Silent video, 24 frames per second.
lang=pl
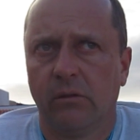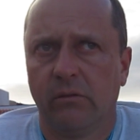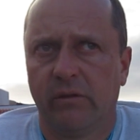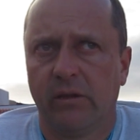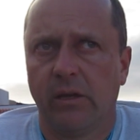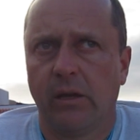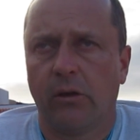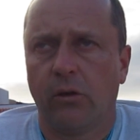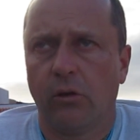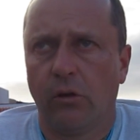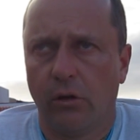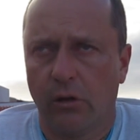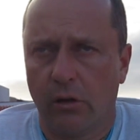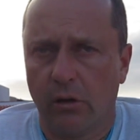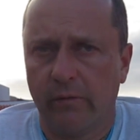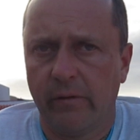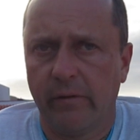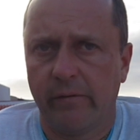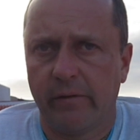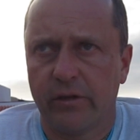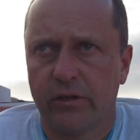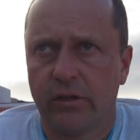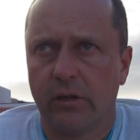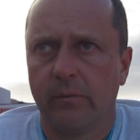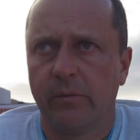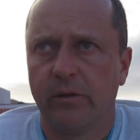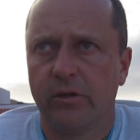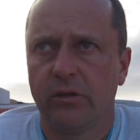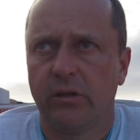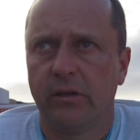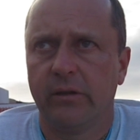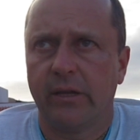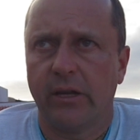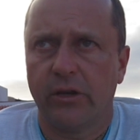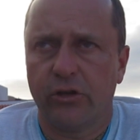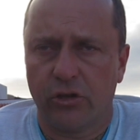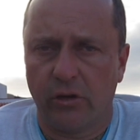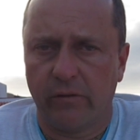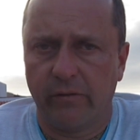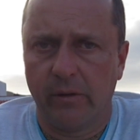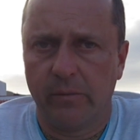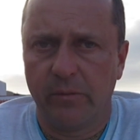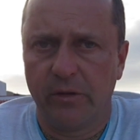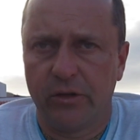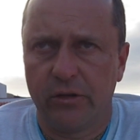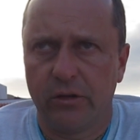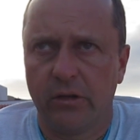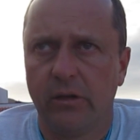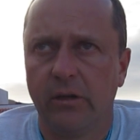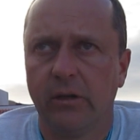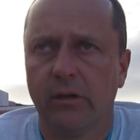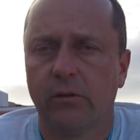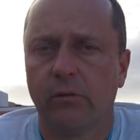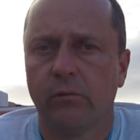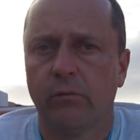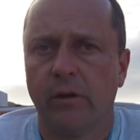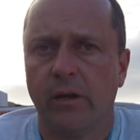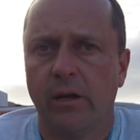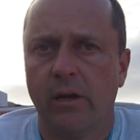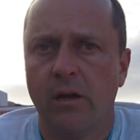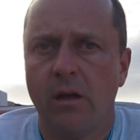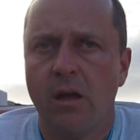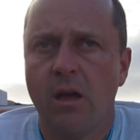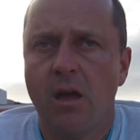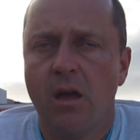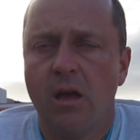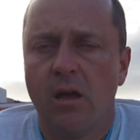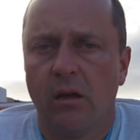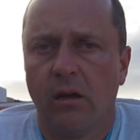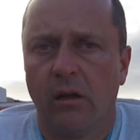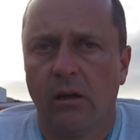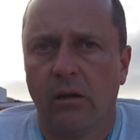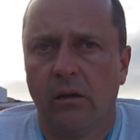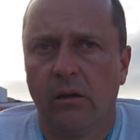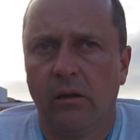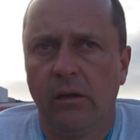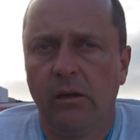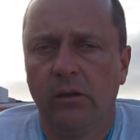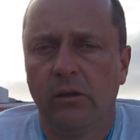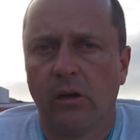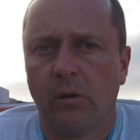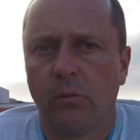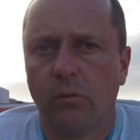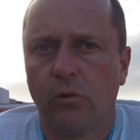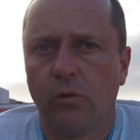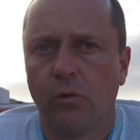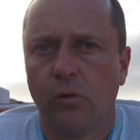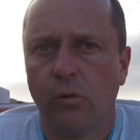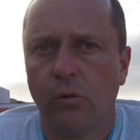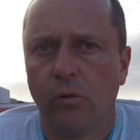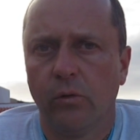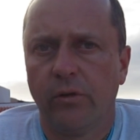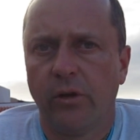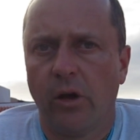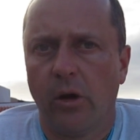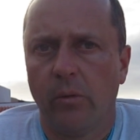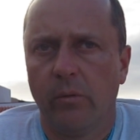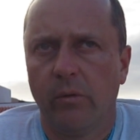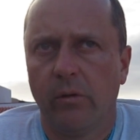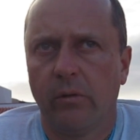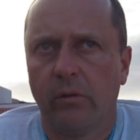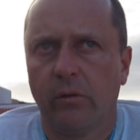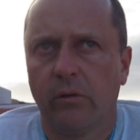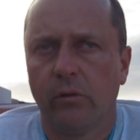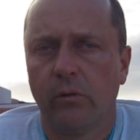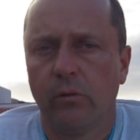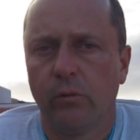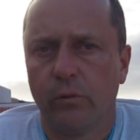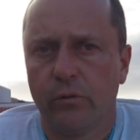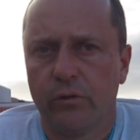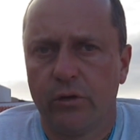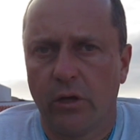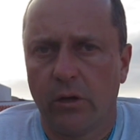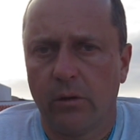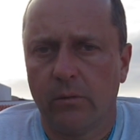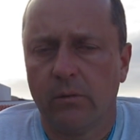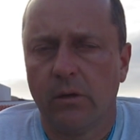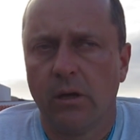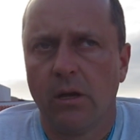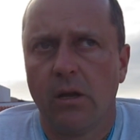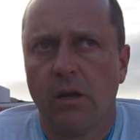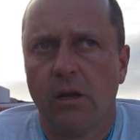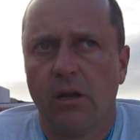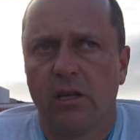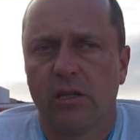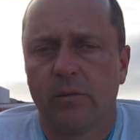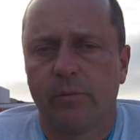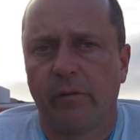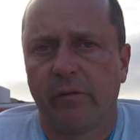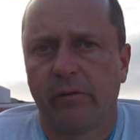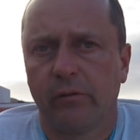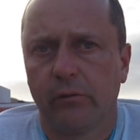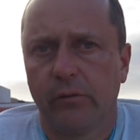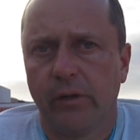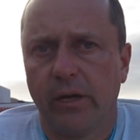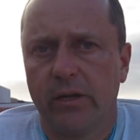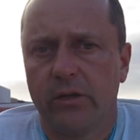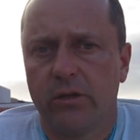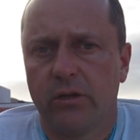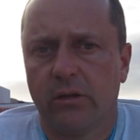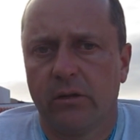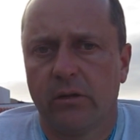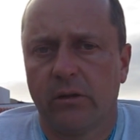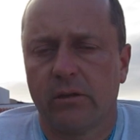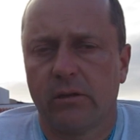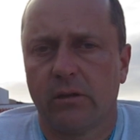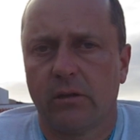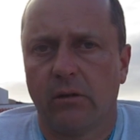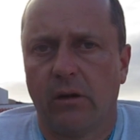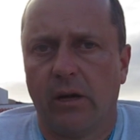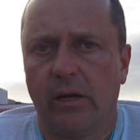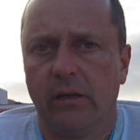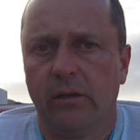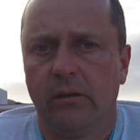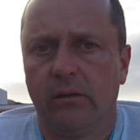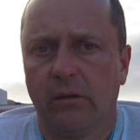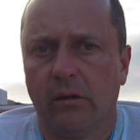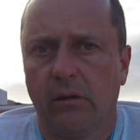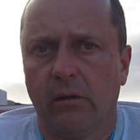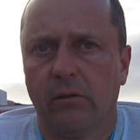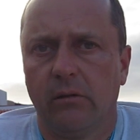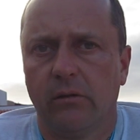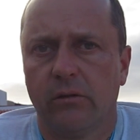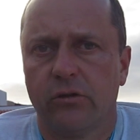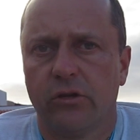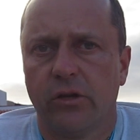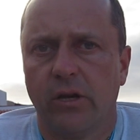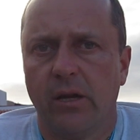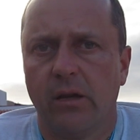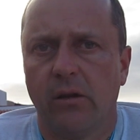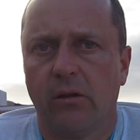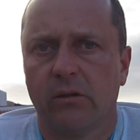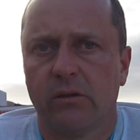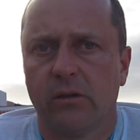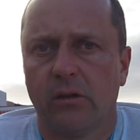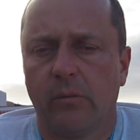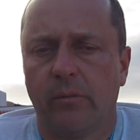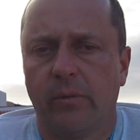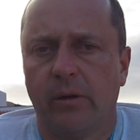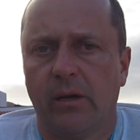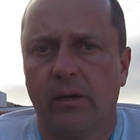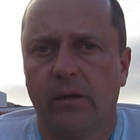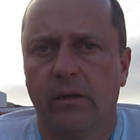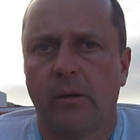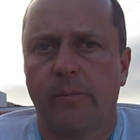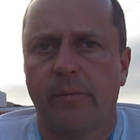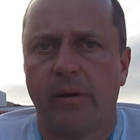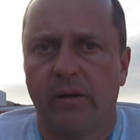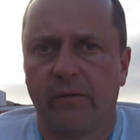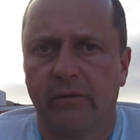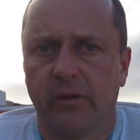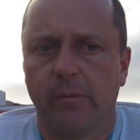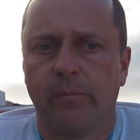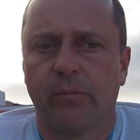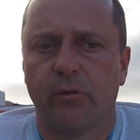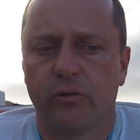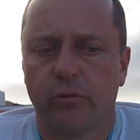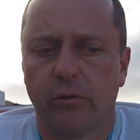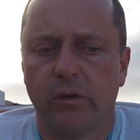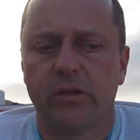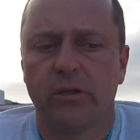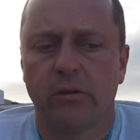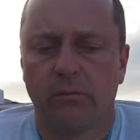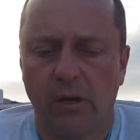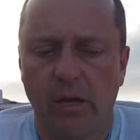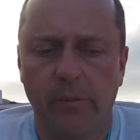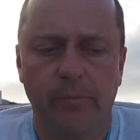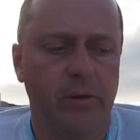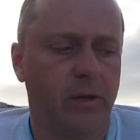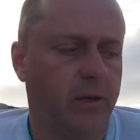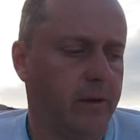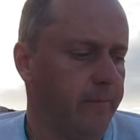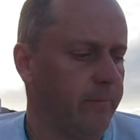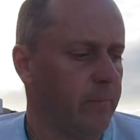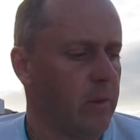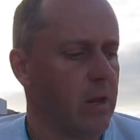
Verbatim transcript: te kolorowe właśnie myśli, tęczowe myśli, które idą ku, do, ku ludziom, spowodujecie, drodzy kochani, to, że osoba naprawdę poczuje się lepiej.